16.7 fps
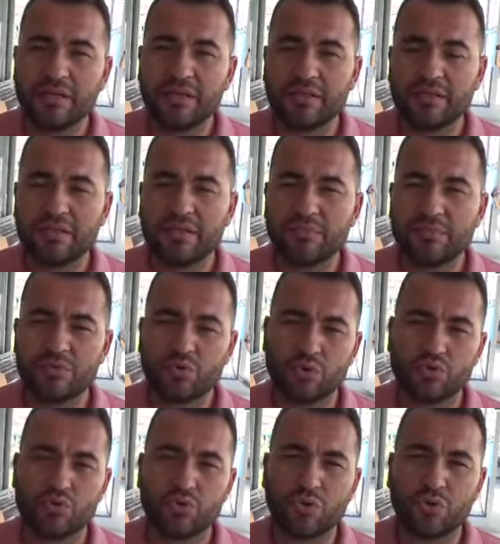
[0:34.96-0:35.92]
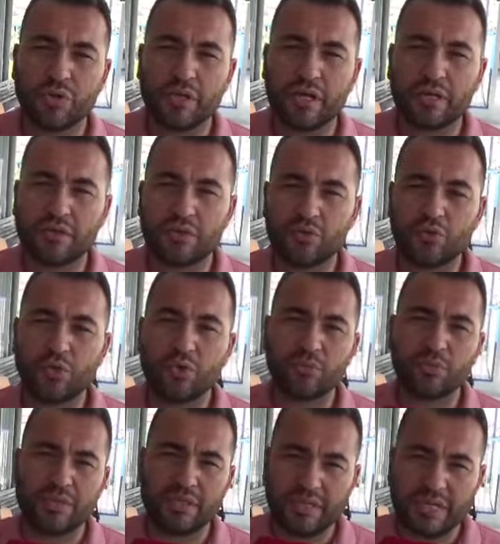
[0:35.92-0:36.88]
Ee, biz okçuluk olarak da
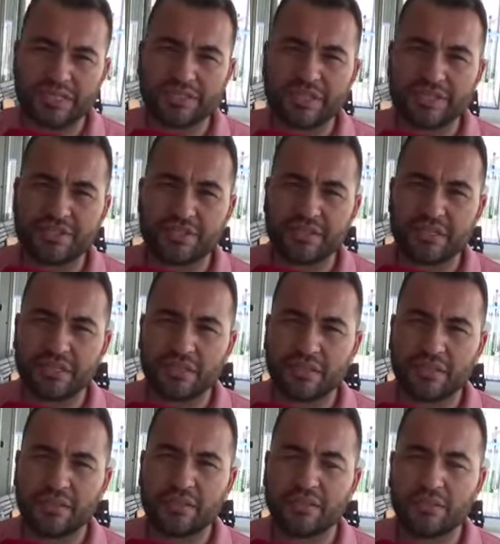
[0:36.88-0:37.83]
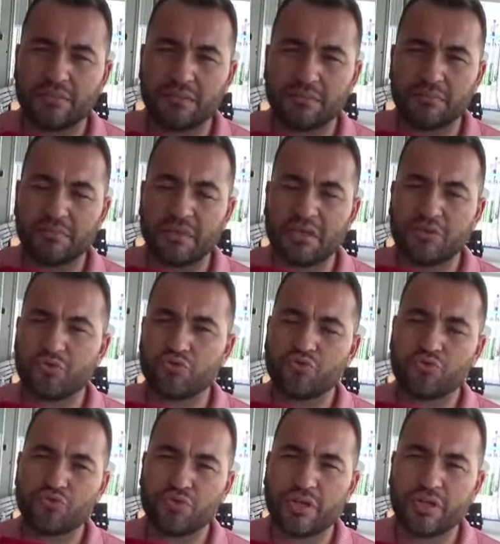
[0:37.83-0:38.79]
yoğun bir yaz geçirdik. Ee,
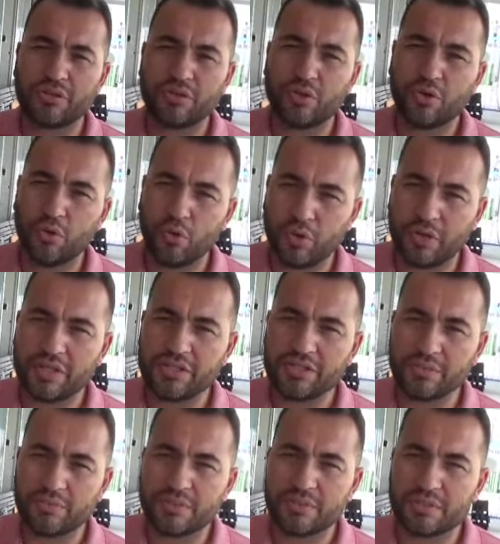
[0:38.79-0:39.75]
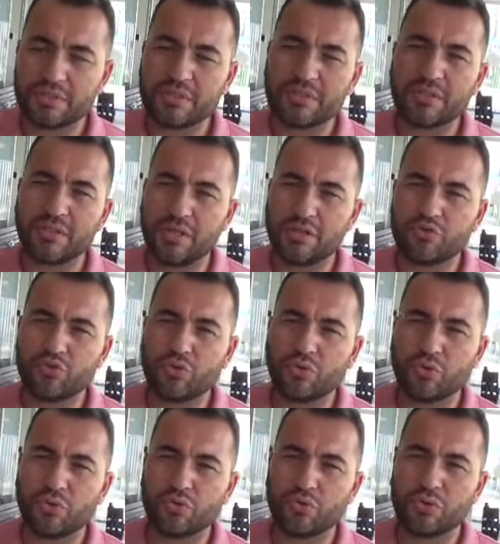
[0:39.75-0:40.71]
500'ün üzerinde öğrencimiz sirkülasyon
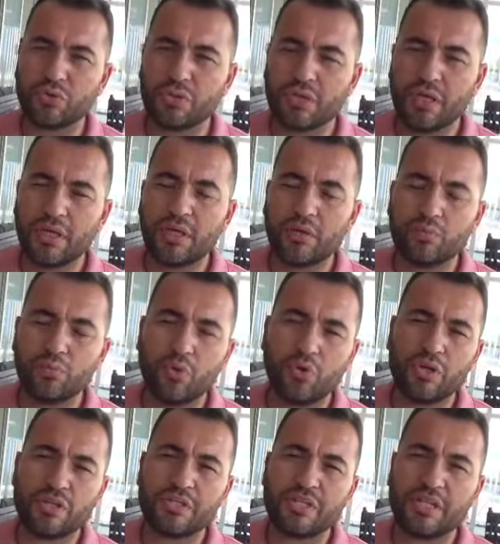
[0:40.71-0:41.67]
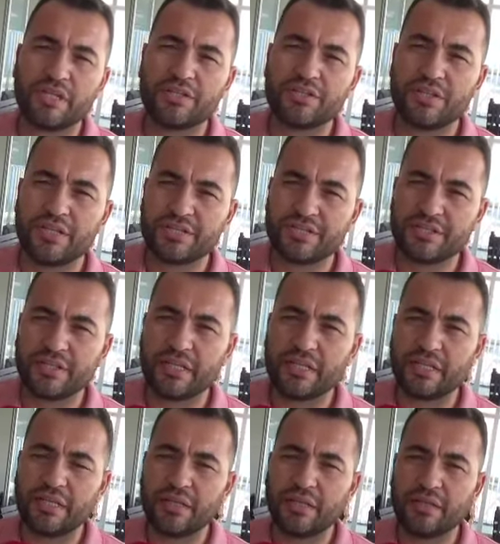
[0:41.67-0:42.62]
oldu. Bu öğrencilerin
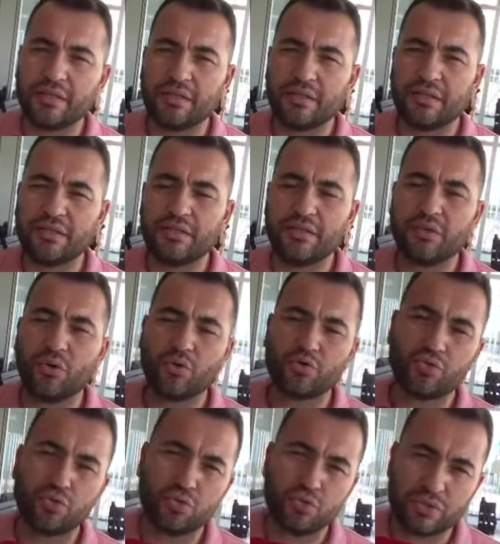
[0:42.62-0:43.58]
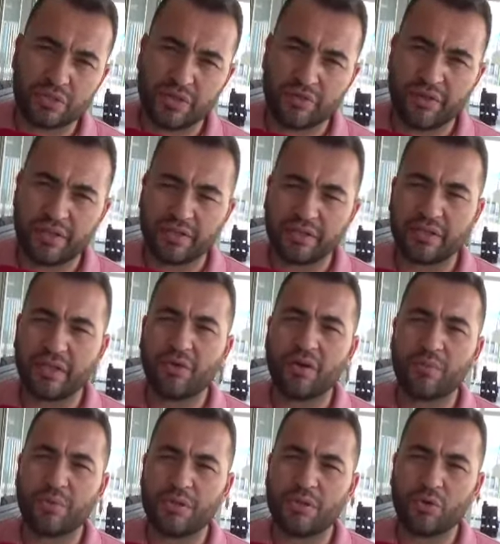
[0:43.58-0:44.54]
içerisinden de e, okçuluğu seven,
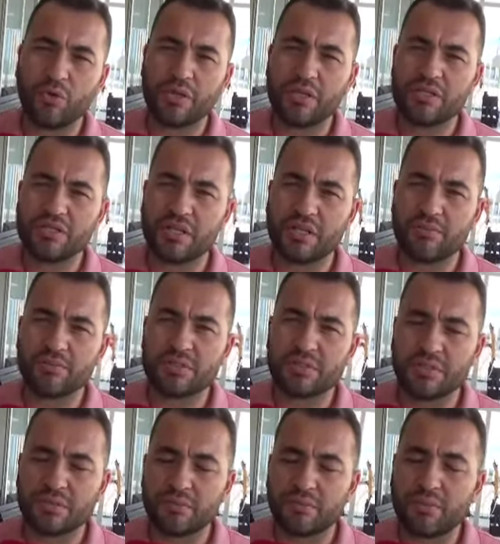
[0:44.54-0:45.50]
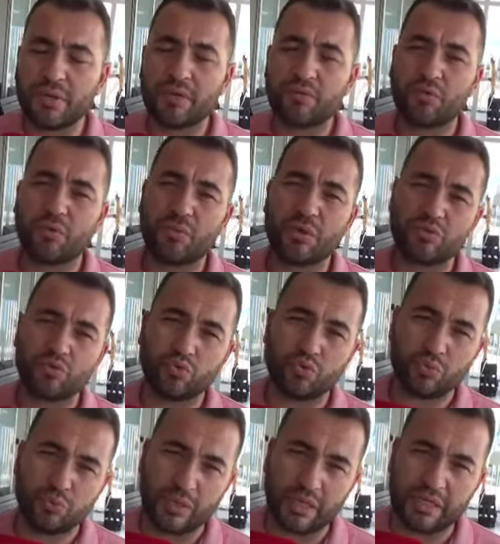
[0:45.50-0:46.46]
devam eden öğrencilerimizi performans
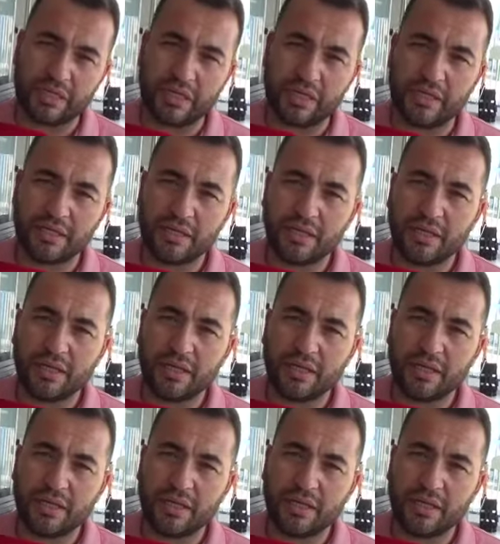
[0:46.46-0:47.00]
gruplarına